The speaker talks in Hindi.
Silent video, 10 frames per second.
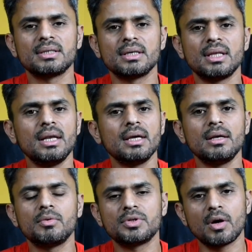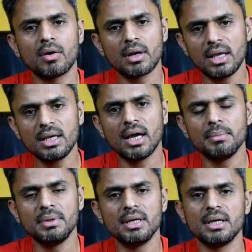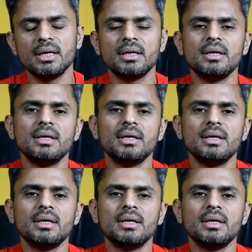सकते हैं लेकिन कुछ और नहीं खाएं पियेंगे